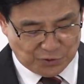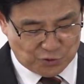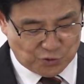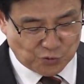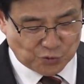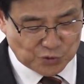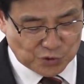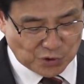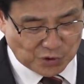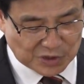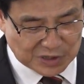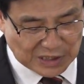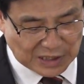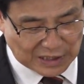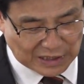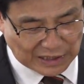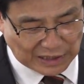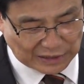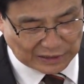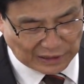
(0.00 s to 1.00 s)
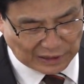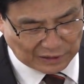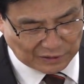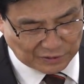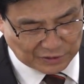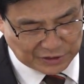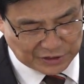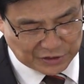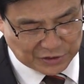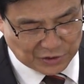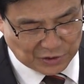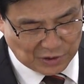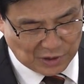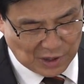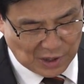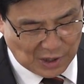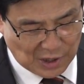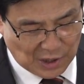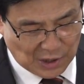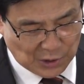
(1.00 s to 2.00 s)
죽은 영이 살아난다는 것이죠.
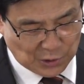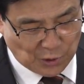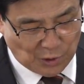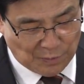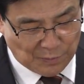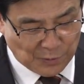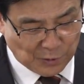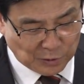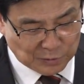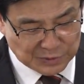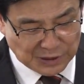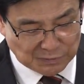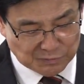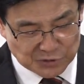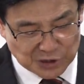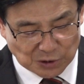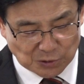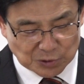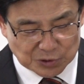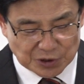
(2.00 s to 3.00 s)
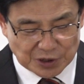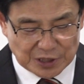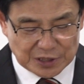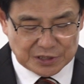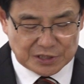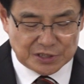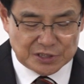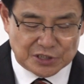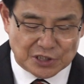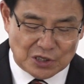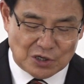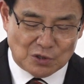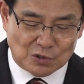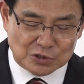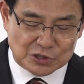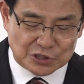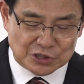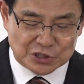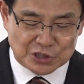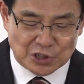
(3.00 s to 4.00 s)
연복음 3장 5절에
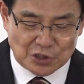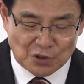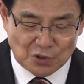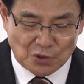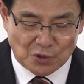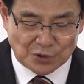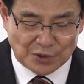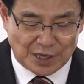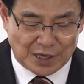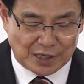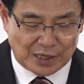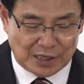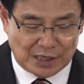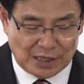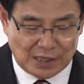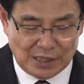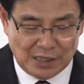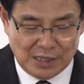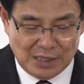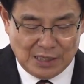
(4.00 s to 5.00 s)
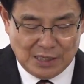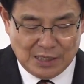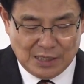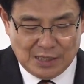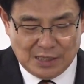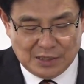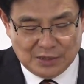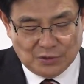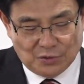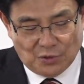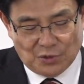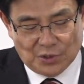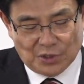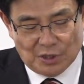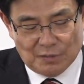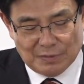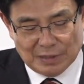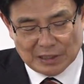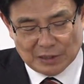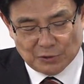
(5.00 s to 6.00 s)
진실로 진실로 내가
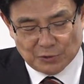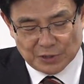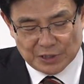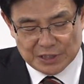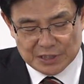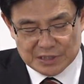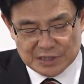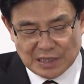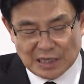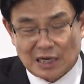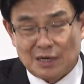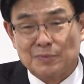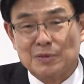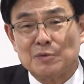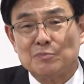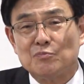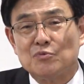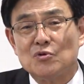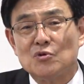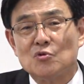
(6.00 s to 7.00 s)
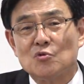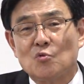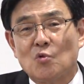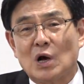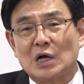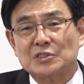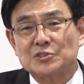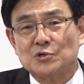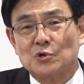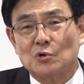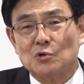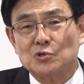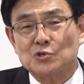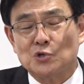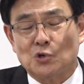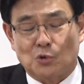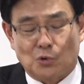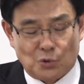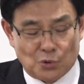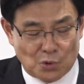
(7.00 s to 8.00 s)
너에게 말하노니 사람이 물과
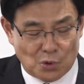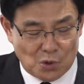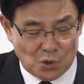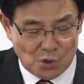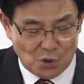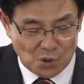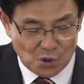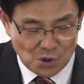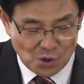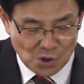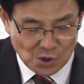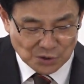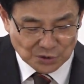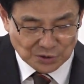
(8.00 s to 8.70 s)
성령으로